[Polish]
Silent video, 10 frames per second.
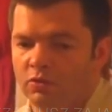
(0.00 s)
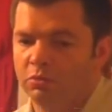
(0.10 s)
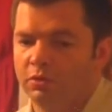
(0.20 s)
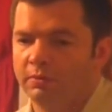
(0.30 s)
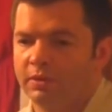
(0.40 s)

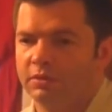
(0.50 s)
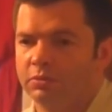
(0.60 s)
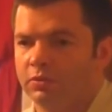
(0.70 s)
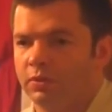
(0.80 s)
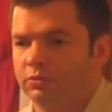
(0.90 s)
Ubolewam nad
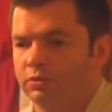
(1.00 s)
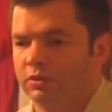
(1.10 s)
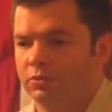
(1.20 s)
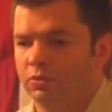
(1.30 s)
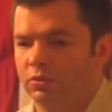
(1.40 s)
tym, że trwało to
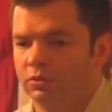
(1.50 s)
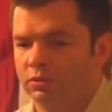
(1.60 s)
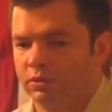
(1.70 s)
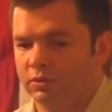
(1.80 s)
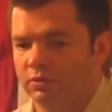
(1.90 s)
tak długo,
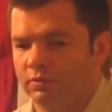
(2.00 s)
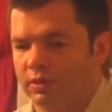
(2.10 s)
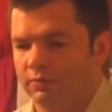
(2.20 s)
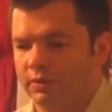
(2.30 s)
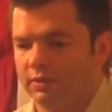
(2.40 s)

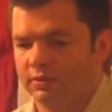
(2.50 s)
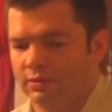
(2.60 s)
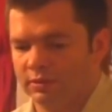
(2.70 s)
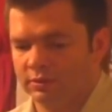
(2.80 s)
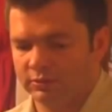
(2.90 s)
aczkolwiek efekt
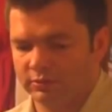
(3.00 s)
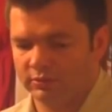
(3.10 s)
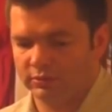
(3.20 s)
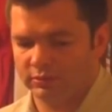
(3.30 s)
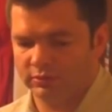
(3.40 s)
jest
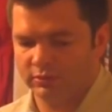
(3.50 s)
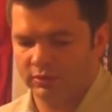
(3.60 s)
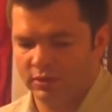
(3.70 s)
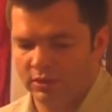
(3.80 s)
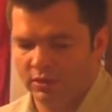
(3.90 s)
e,
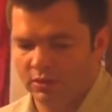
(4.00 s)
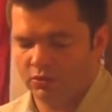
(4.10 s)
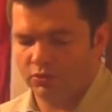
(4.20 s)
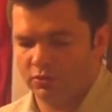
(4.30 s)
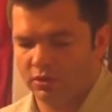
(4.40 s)

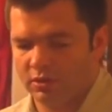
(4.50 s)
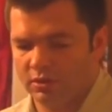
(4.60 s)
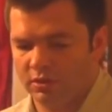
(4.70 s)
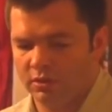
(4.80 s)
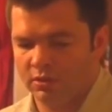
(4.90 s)

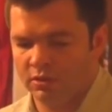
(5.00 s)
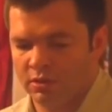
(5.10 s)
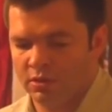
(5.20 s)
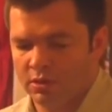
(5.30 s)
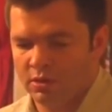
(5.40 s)
osiągnięty.
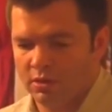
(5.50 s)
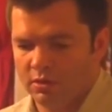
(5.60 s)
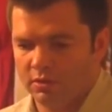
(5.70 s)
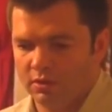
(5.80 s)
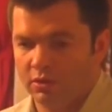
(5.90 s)

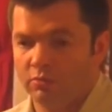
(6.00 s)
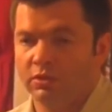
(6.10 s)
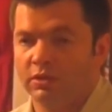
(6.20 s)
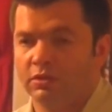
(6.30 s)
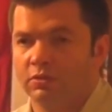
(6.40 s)
E, komu
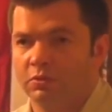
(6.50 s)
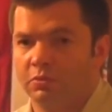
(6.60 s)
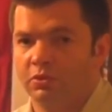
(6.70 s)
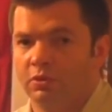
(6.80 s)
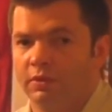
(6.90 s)
należą się
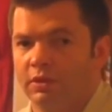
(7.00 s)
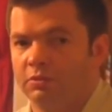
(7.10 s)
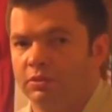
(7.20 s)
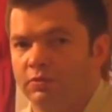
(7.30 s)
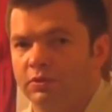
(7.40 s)
podziękowania?
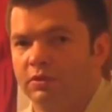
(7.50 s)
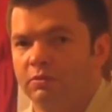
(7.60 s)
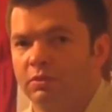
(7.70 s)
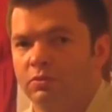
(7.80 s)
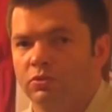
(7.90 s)
Myślę, że
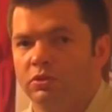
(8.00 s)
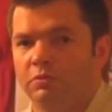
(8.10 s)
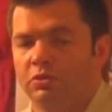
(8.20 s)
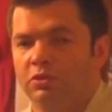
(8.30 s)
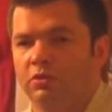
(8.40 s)
wszystkim tym, którzy
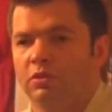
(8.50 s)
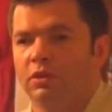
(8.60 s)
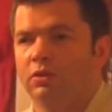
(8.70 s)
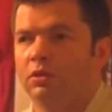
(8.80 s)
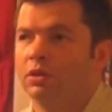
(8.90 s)
się przyczynili do
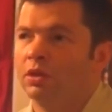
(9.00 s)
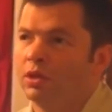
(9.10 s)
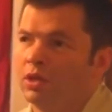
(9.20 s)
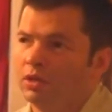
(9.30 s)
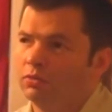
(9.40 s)
tego i
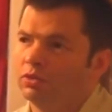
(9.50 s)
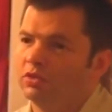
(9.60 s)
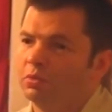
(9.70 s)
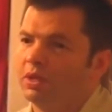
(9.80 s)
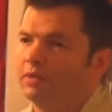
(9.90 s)
którzy
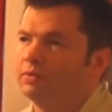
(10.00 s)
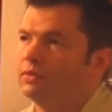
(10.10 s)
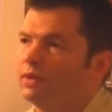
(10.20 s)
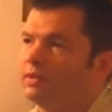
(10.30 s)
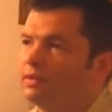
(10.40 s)
nas wspierali w
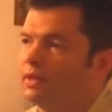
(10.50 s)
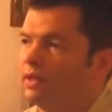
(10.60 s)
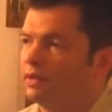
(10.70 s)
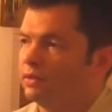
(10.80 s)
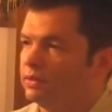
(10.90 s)
tej walce.